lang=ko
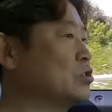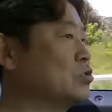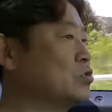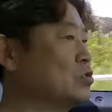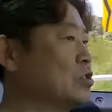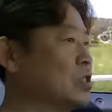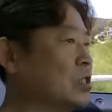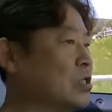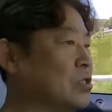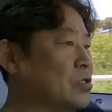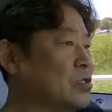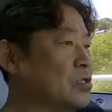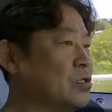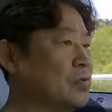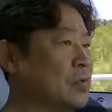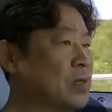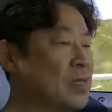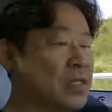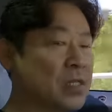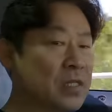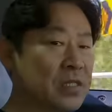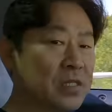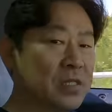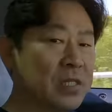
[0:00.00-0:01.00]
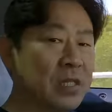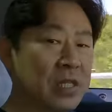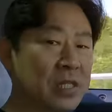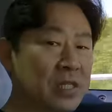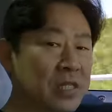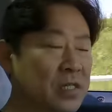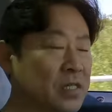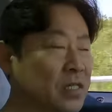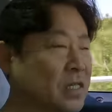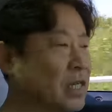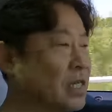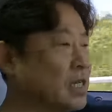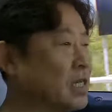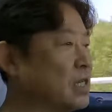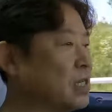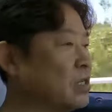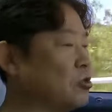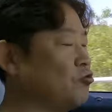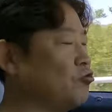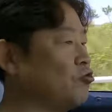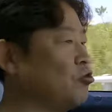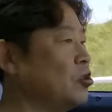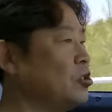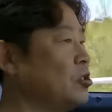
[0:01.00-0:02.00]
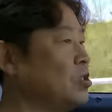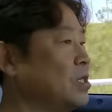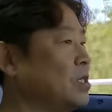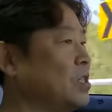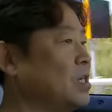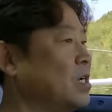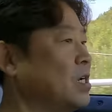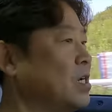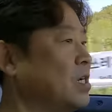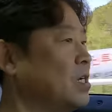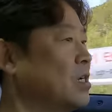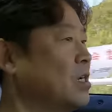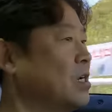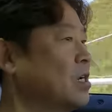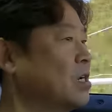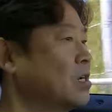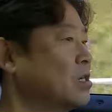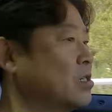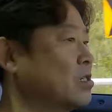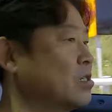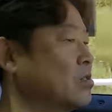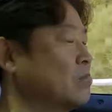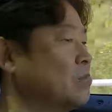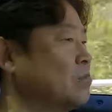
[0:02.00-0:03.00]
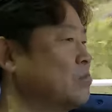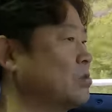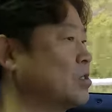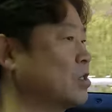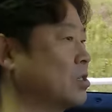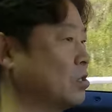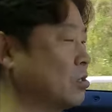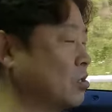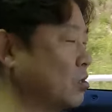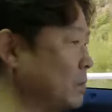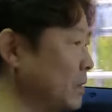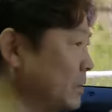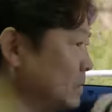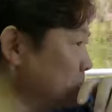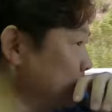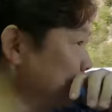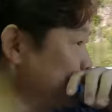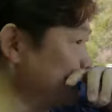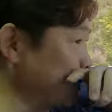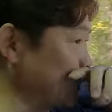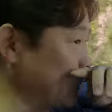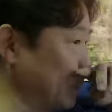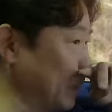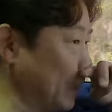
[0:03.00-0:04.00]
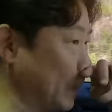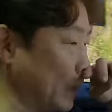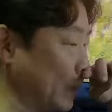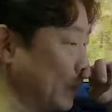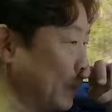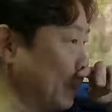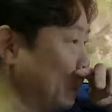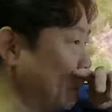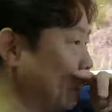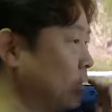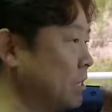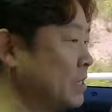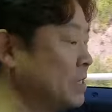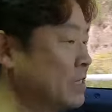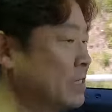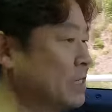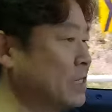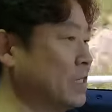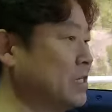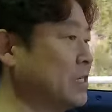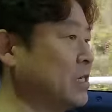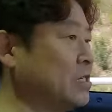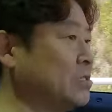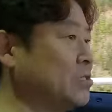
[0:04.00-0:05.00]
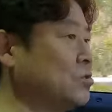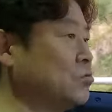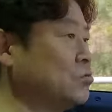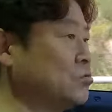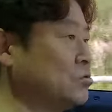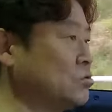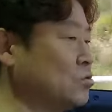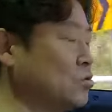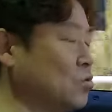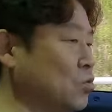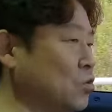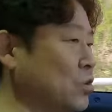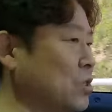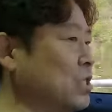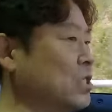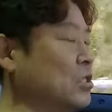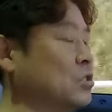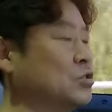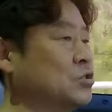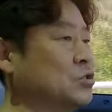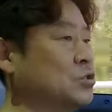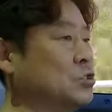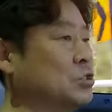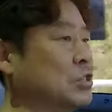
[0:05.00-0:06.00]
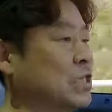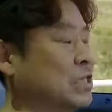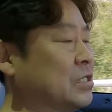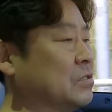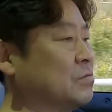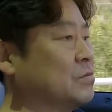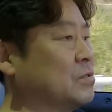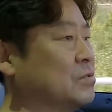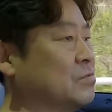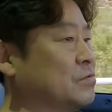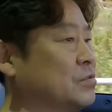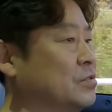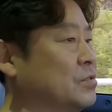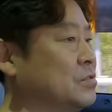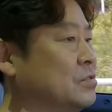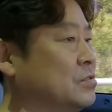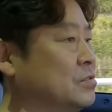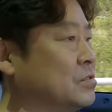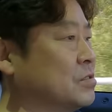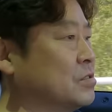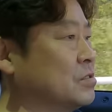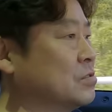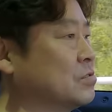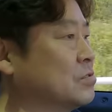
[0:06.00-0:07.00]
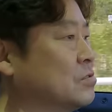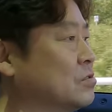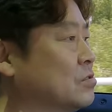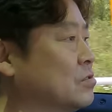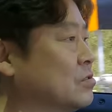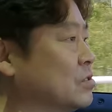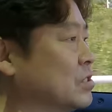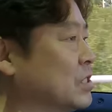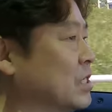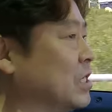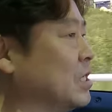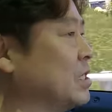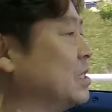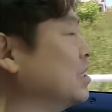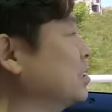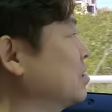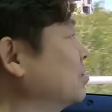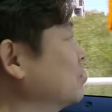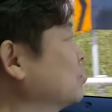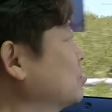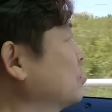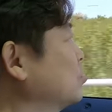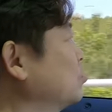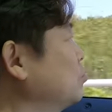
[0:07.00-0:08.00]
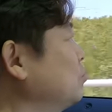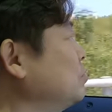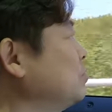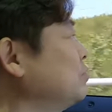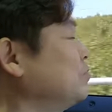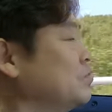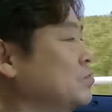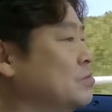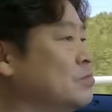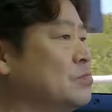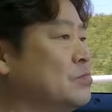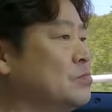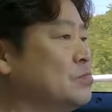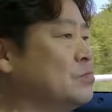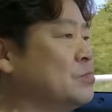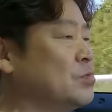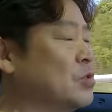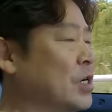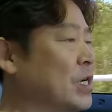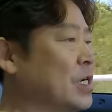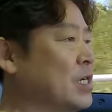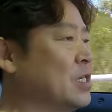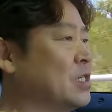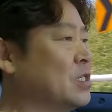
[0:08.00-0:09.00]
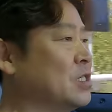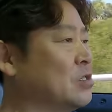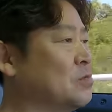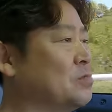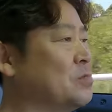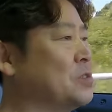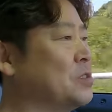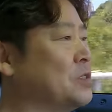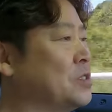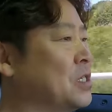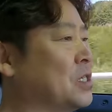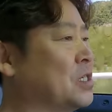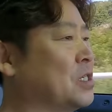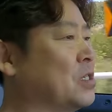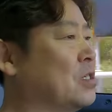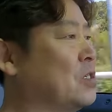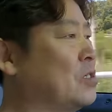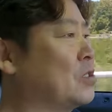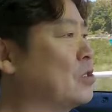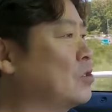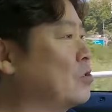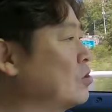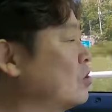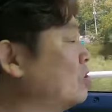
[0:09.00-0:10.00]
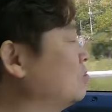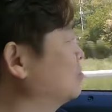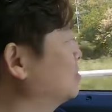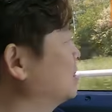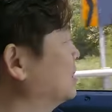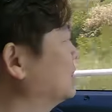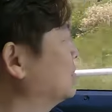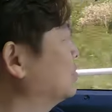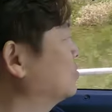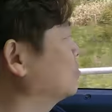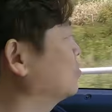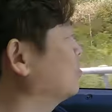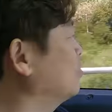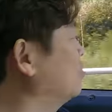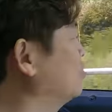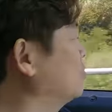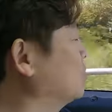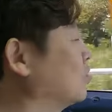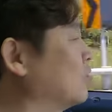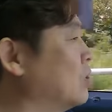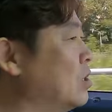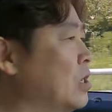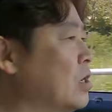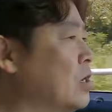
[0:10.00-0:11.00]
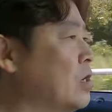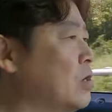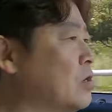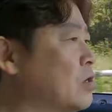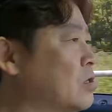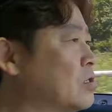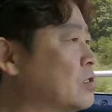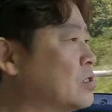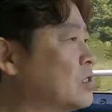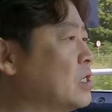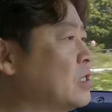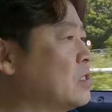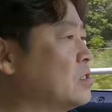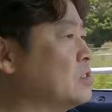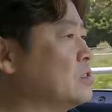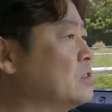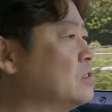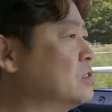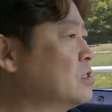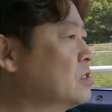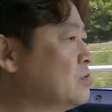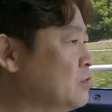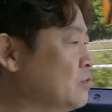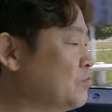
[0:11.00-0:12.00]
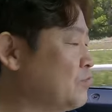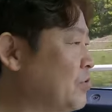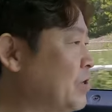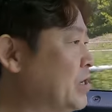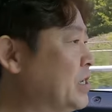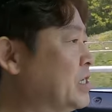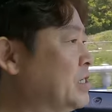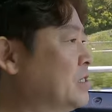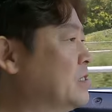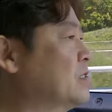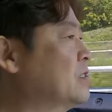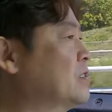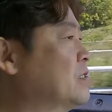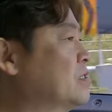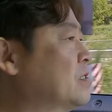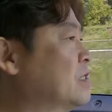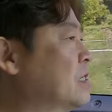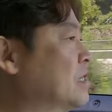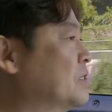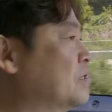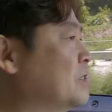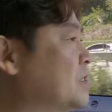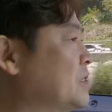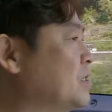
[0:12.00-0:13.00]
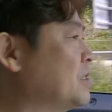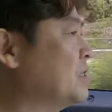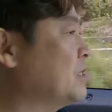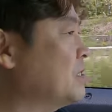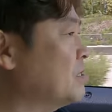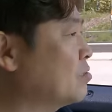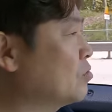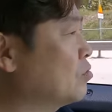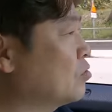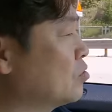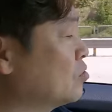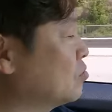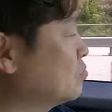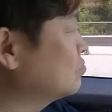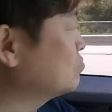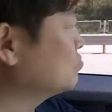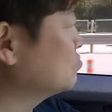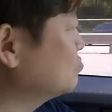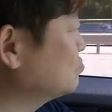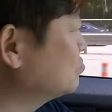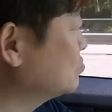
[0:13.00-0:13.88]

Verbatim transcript: 중고차 점검할 때는 사실 차량의 출력이나 그런 부분 점검할 수 없었고 일상적으로 오일이 누유되는 부분 그리고 차량의 어떤 소모품 관리 측면에서 점검을 했었고 그때는 이제 뭐 브레이크라든지 그런